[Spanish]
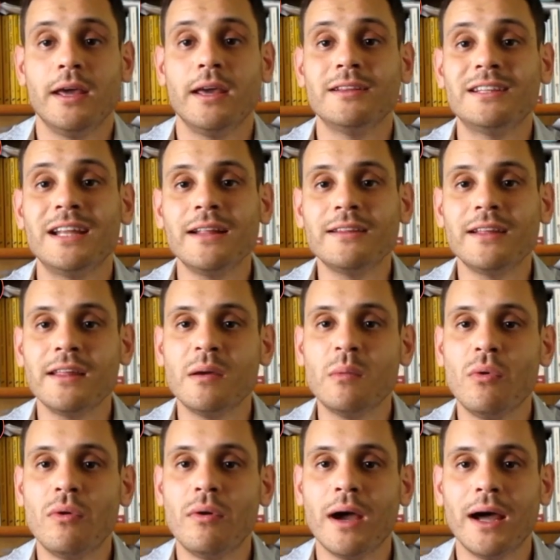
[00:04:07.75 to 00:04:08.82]
eh, trata
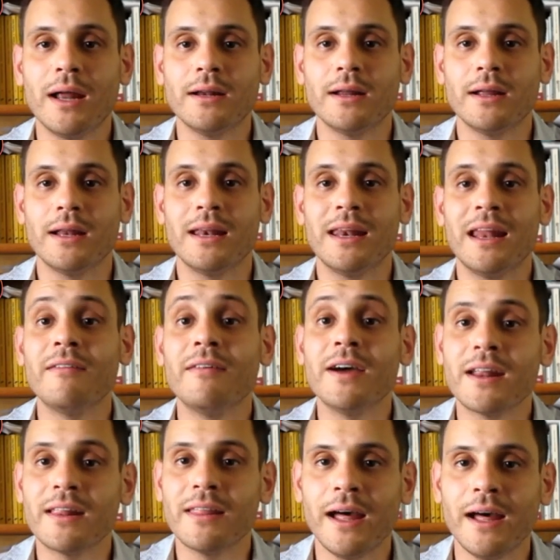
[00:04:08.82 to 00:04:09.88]
de buscar la
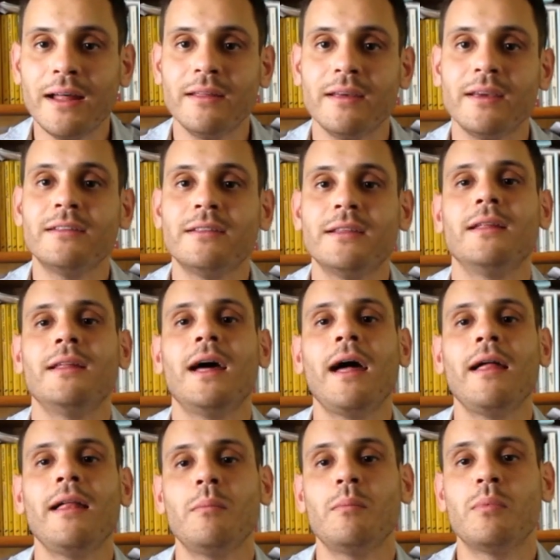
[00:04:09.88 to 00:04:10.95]
verdad está
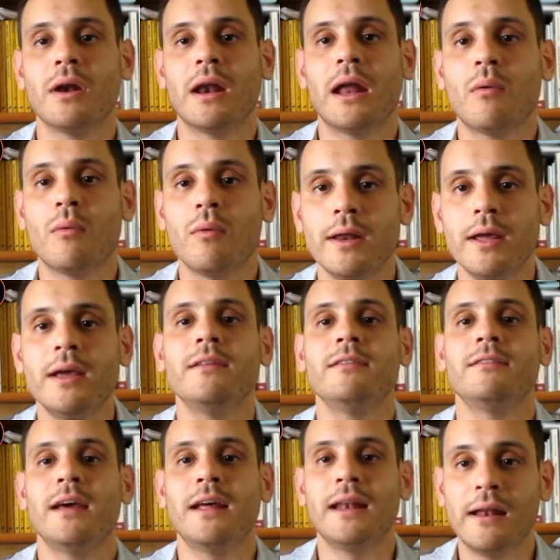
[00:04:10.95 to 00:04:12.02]
dada por la
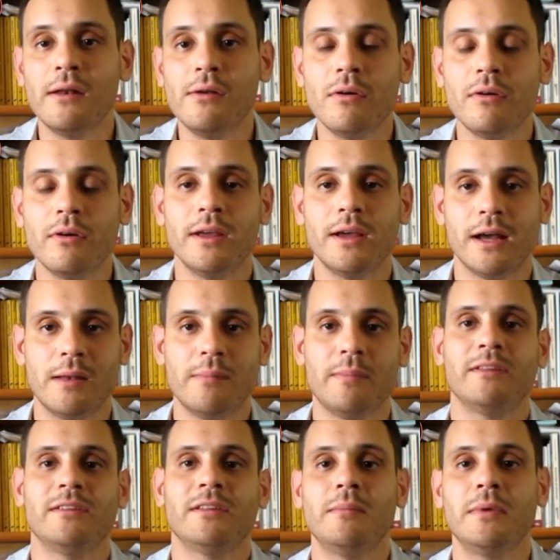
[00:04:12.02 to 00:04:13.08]
coherencia, la lógica del
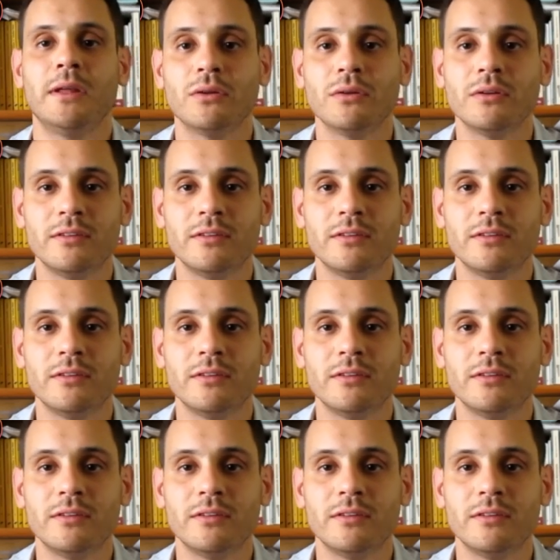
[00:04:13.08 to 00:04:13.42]
pensamiento,